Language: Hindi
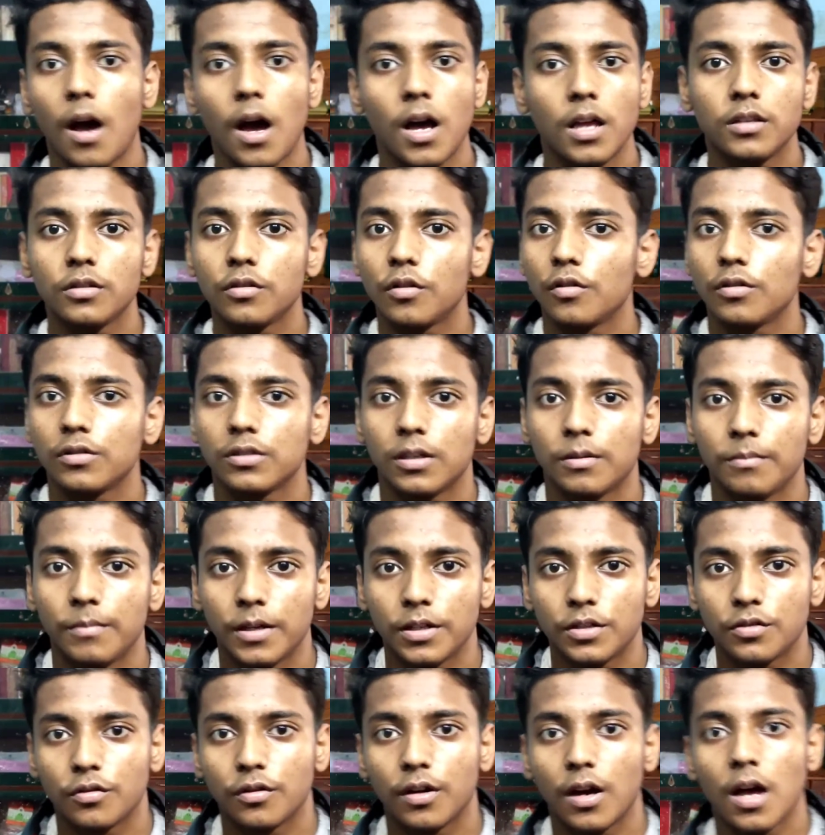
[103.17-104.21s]
आज कौन सा
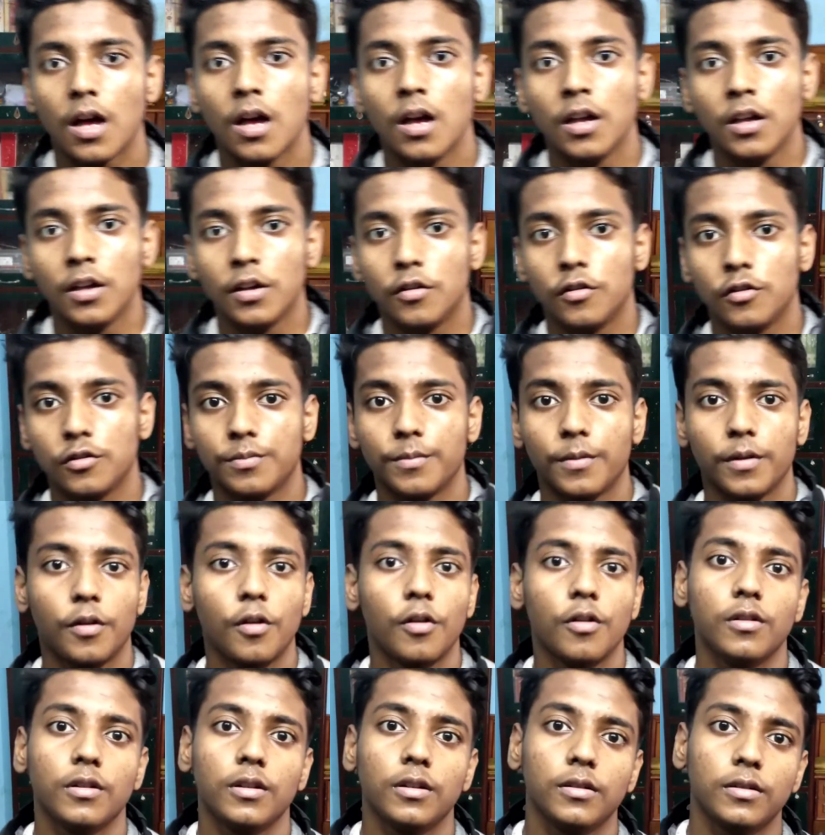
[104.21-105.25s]
मैच होगा उसमें
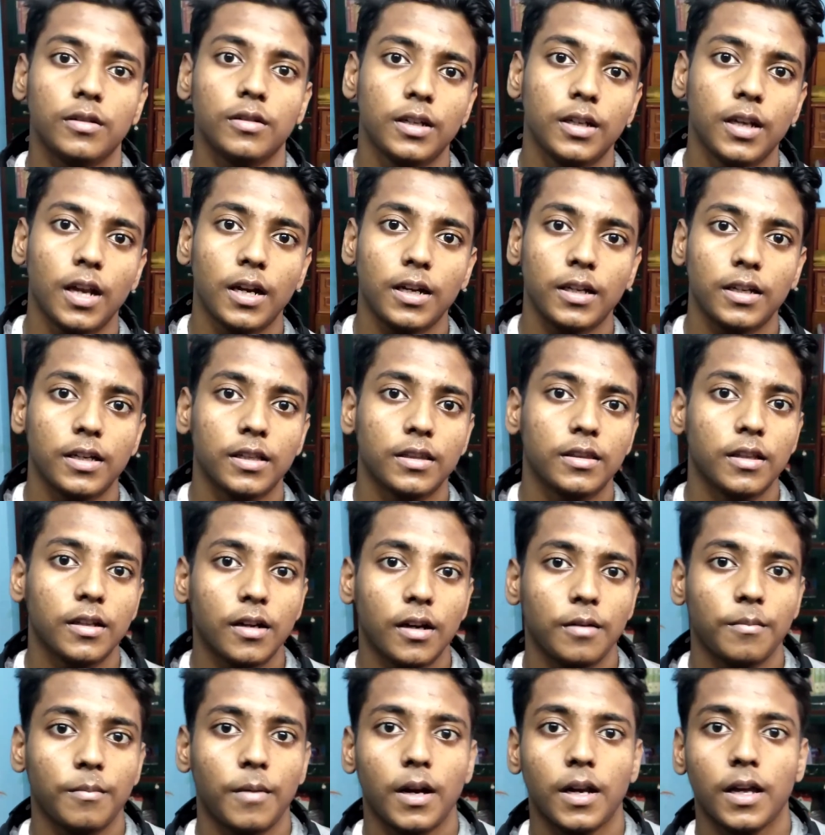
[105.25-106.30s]
कौन खिलाड़ी कितने
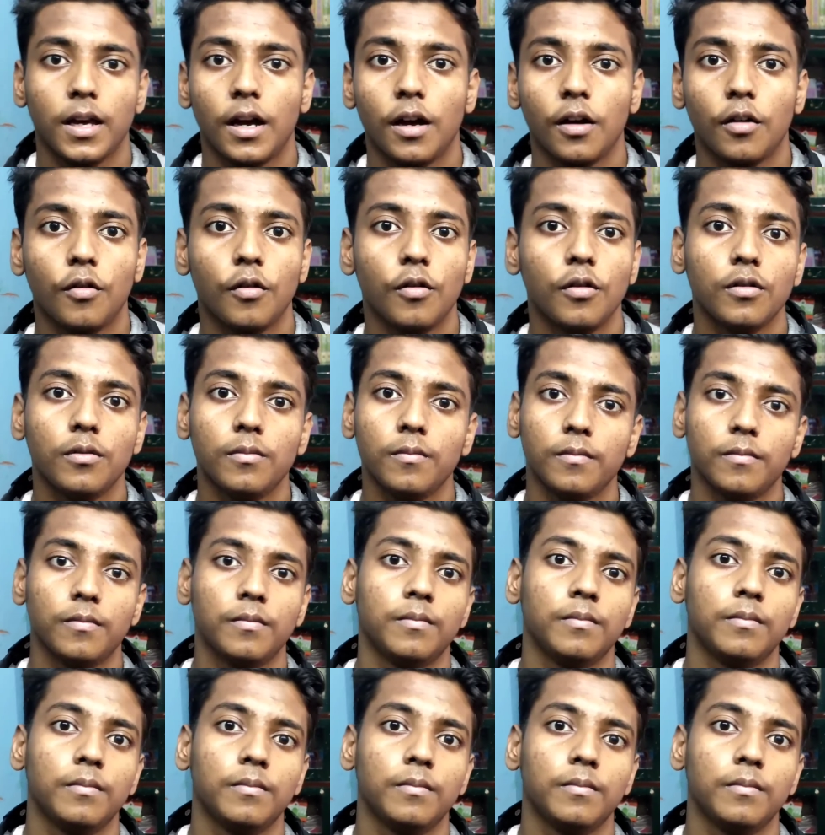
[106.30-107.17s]
रन मारेगा कौन